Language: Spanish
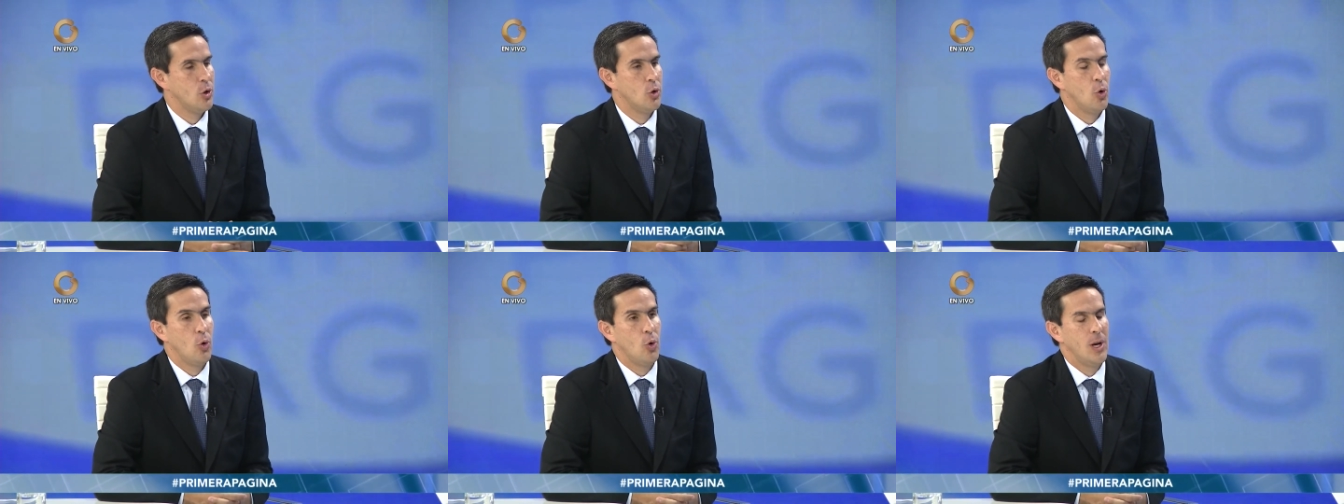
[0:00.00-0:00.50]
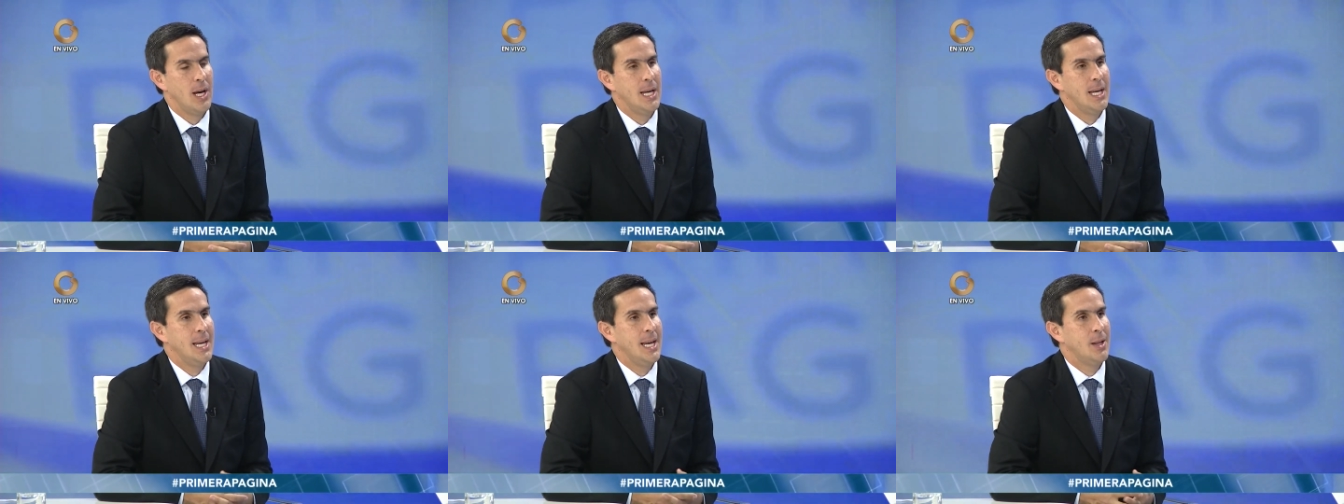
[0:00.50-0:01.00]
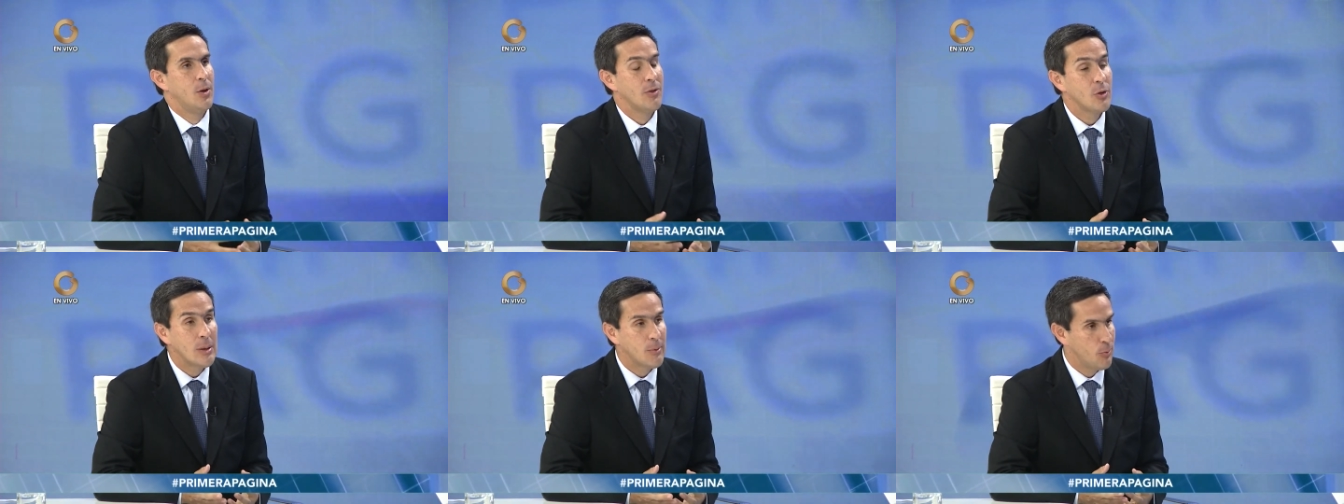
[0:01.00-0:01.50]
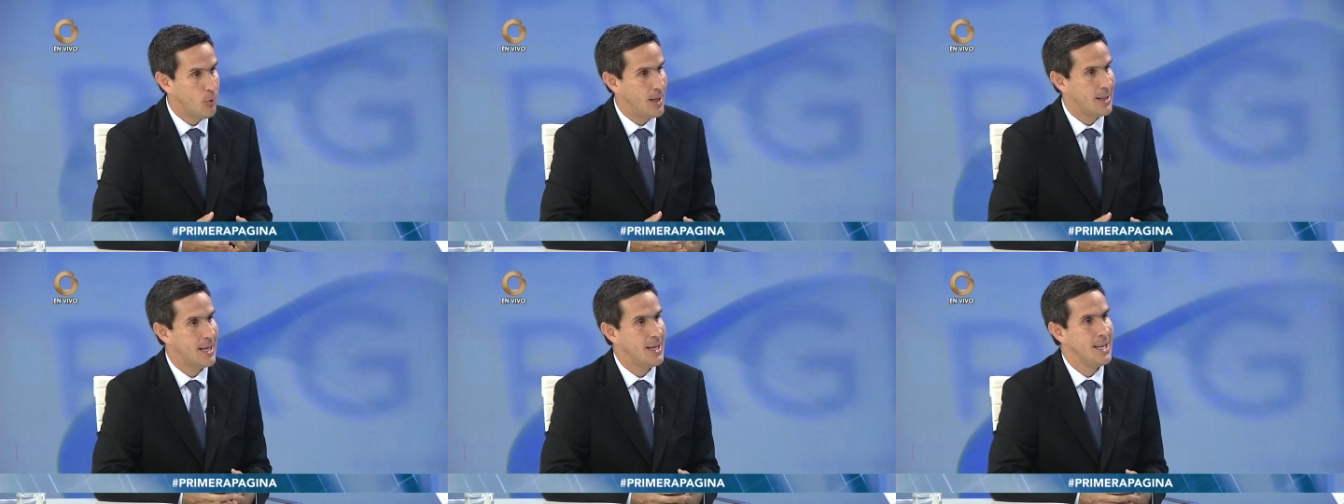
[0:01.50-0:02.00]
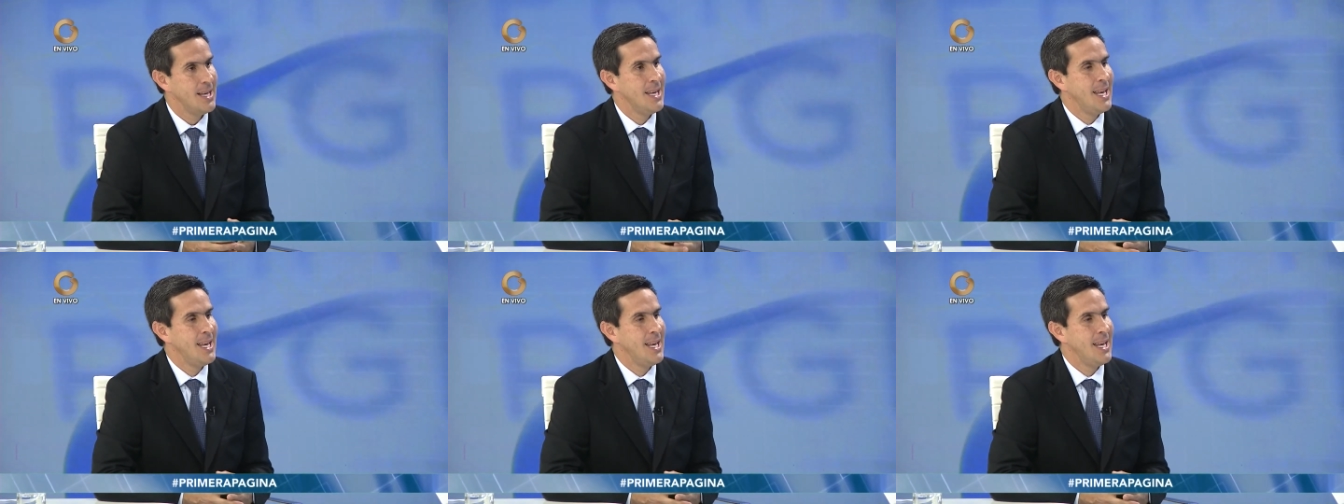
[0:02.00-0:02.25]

Yo estoy haciendo una propuesta